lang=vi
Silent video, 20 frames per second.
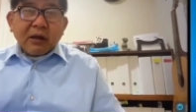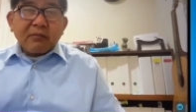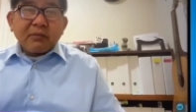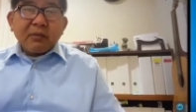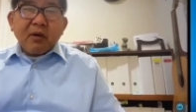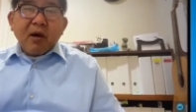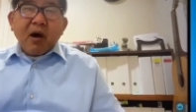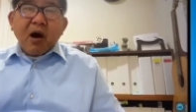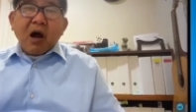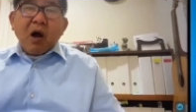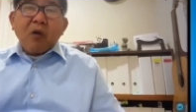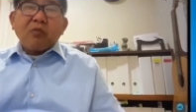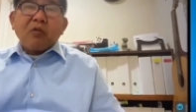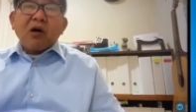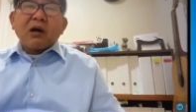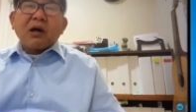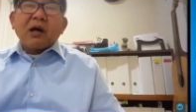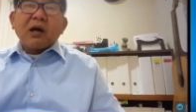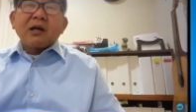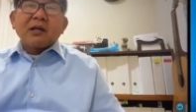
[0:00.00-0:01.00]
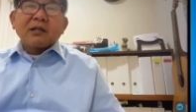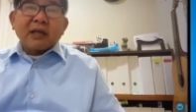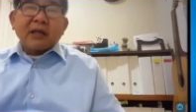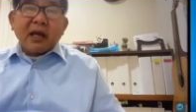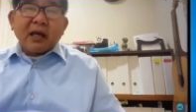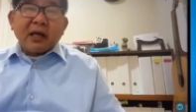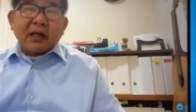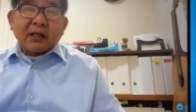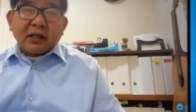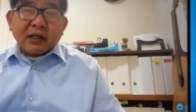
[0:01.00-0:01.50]
nhưng họ không có cơ chế
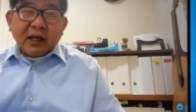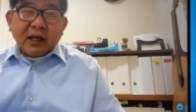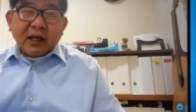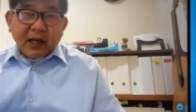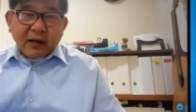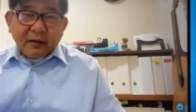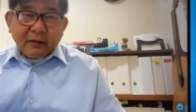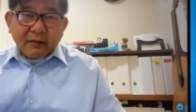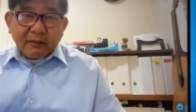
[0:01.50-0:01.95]
để thực hiện